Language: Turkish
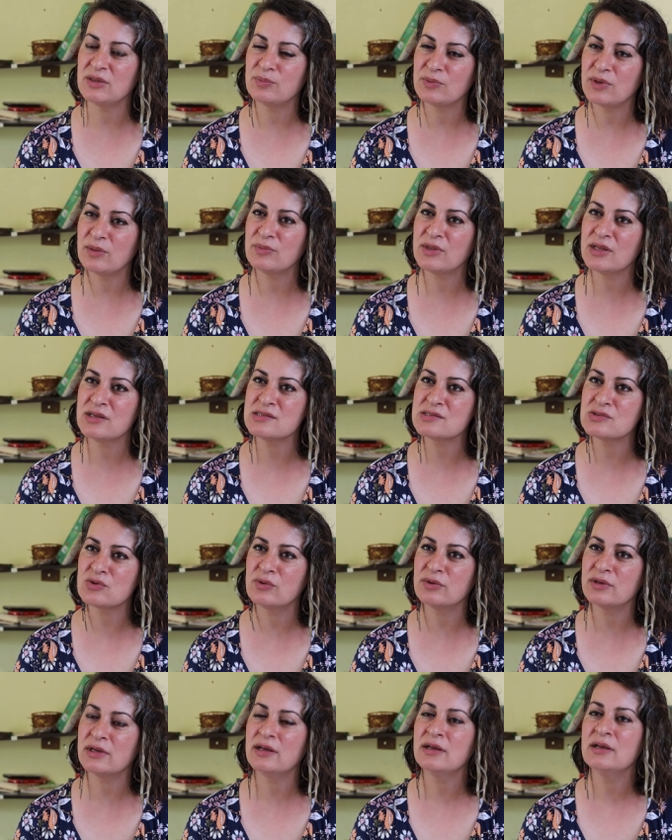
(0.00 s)
Depremden
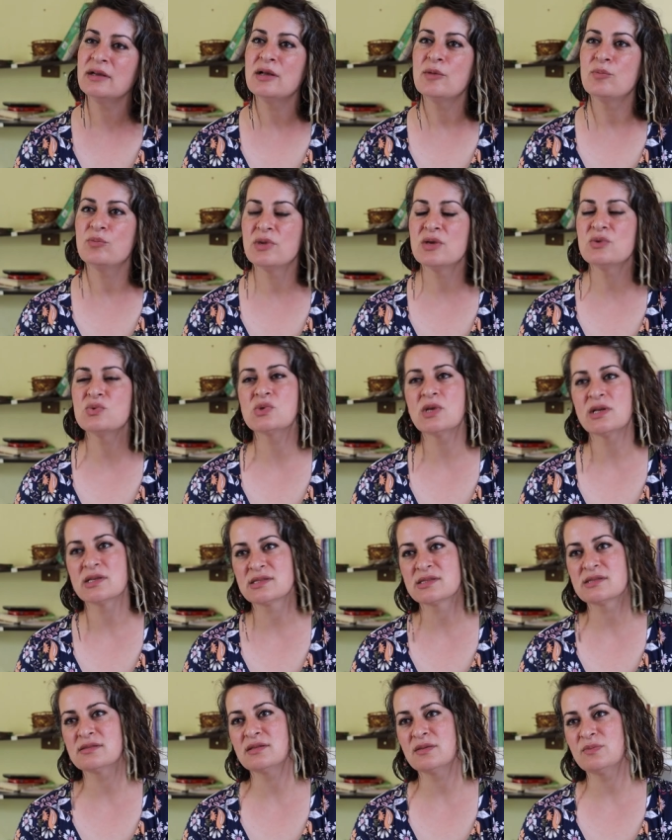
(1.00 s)
sonra mevzu
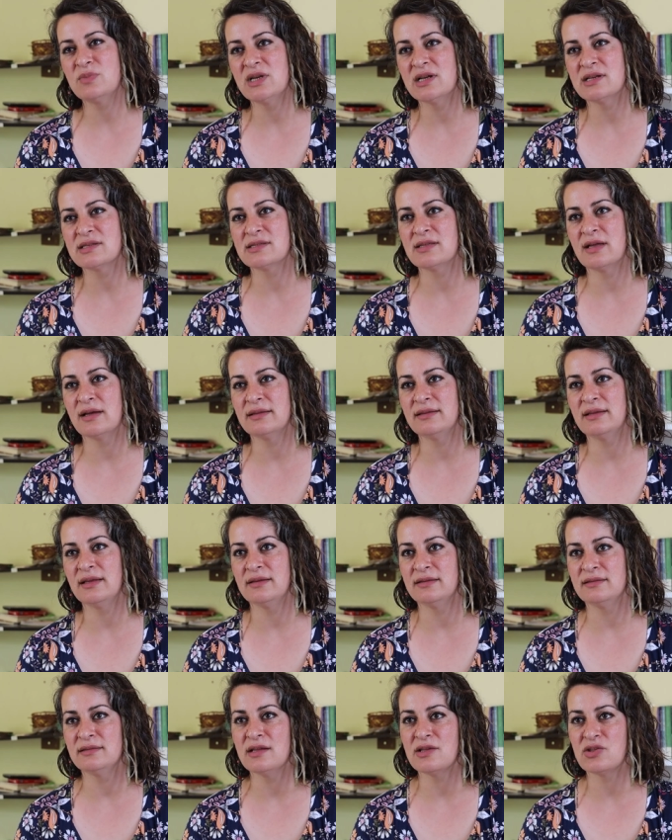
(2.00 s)
aslında biraz daha
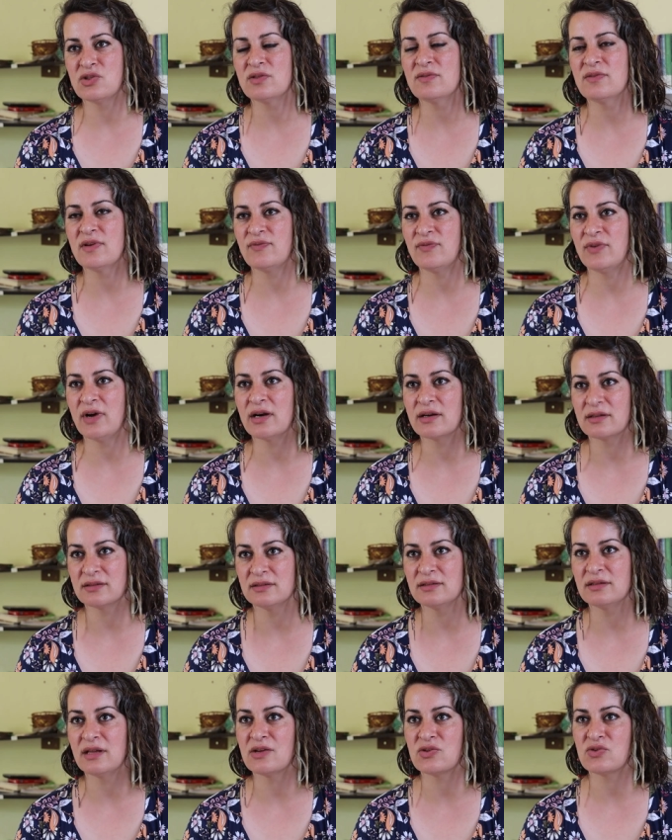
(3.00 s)
derinleşti ve
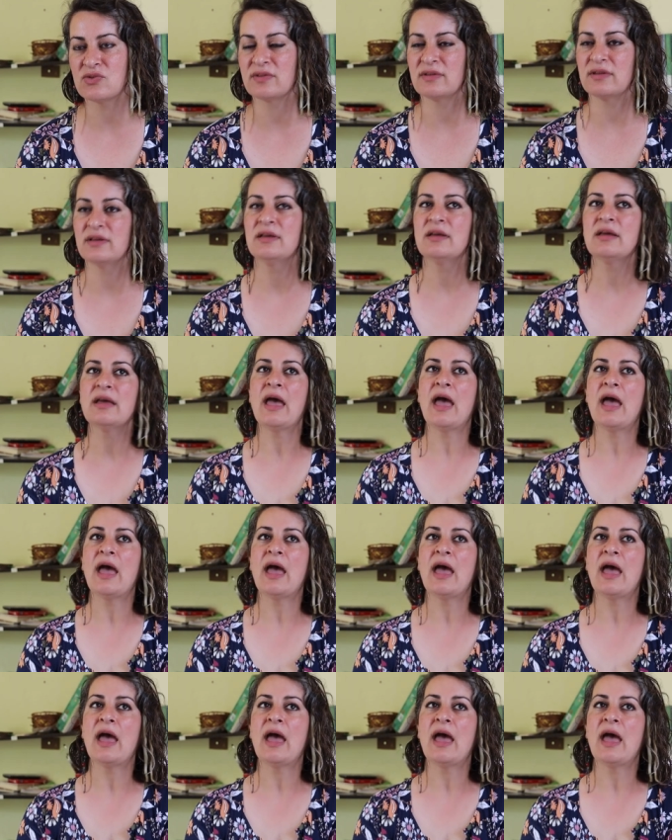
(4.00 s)
farklılaştı.